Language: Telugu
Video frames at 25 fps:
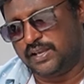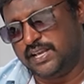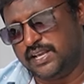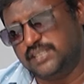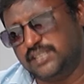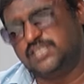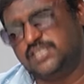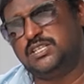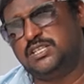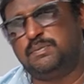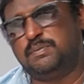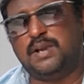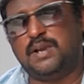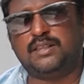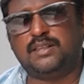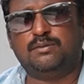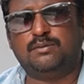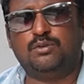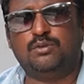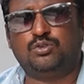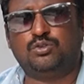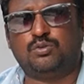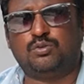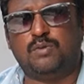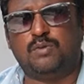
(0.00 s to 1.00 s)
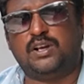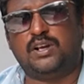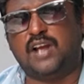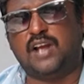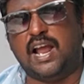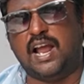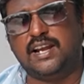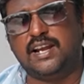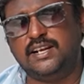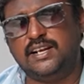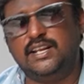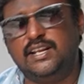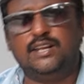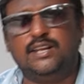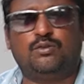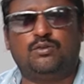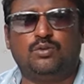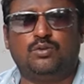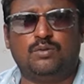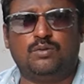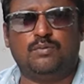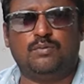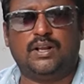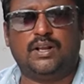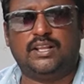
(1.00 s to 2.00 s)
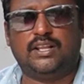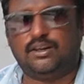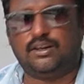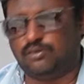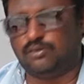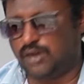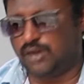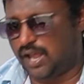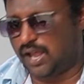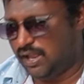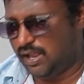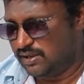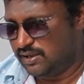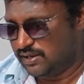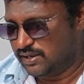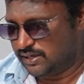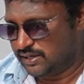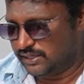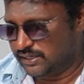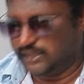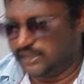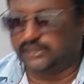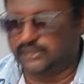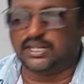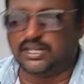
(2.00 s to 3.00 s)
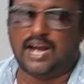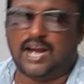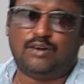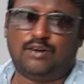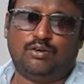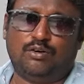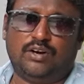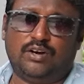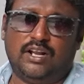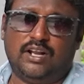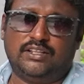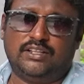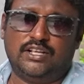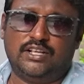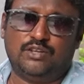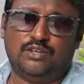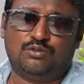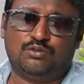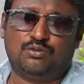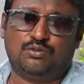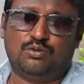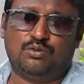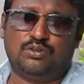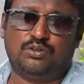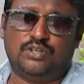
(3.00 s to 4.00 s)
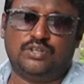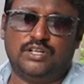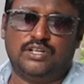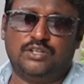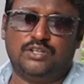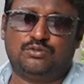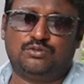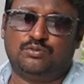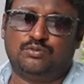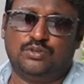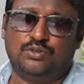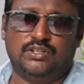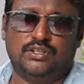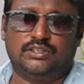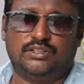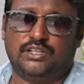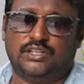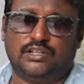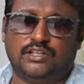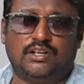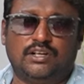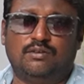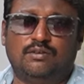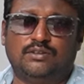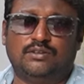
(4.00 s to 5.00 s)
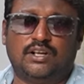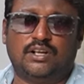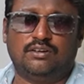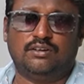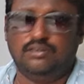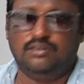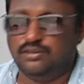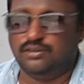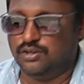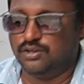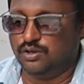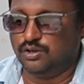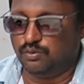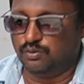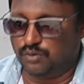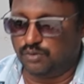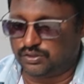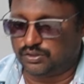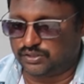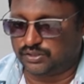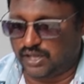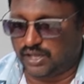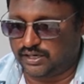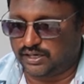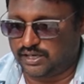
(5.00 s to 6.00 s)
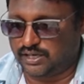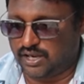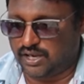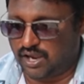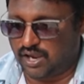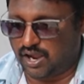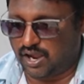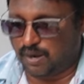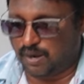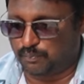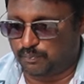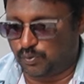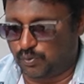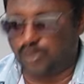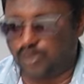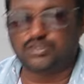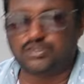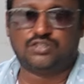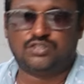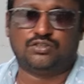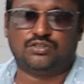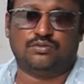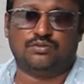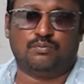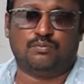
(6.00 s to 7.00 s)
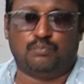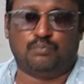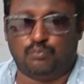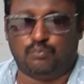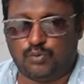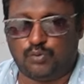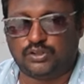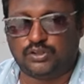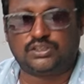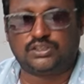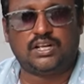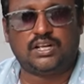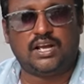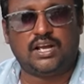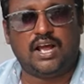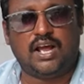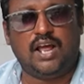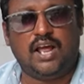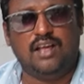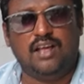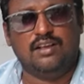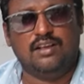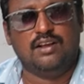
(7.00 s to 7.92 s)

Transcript: ఏజెన్సీ ప్రాంతంలో సుమారు అన్ని కుటుంబాల దగ్గర కూడా ఈ తాటి రొట్టెలు అయితే వేసుకు వేసుకుని తింటూ ఉంటారు ఒకసారి ఆ ప్రాసెస్ మొదటగా